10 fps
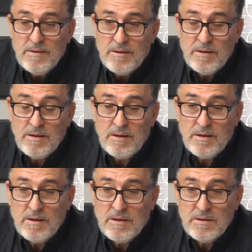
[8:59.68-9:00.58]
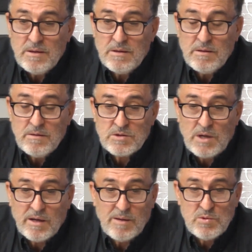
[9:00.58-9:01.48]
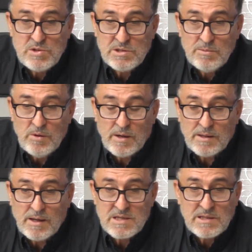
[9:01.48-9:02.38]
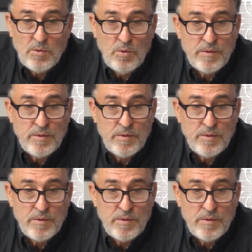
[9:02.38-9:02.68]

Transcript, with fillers: y nos alegra muchísimo de que tenga salud